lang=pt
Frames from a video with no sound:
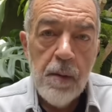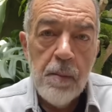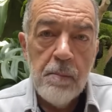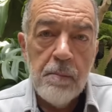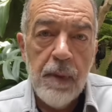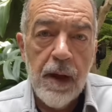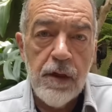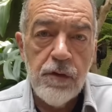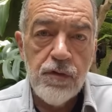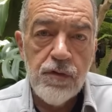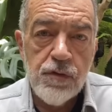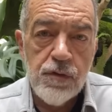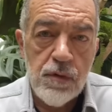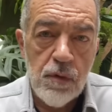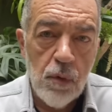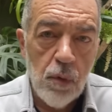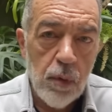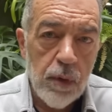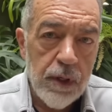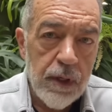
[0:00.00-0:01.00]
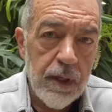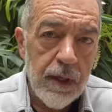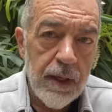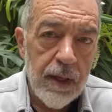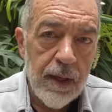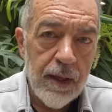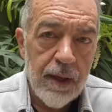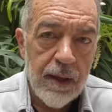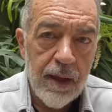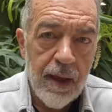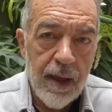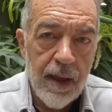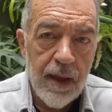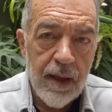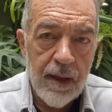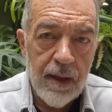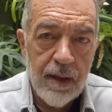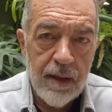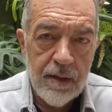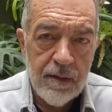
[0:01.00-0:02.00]
Mas o que
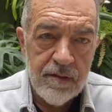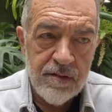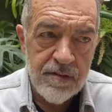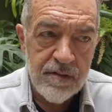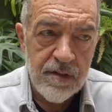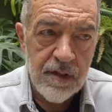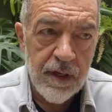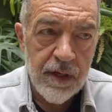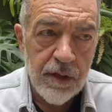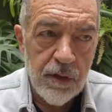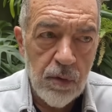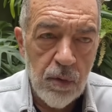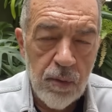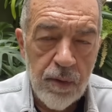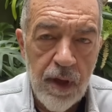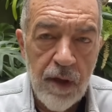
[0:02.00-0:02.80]
é estranho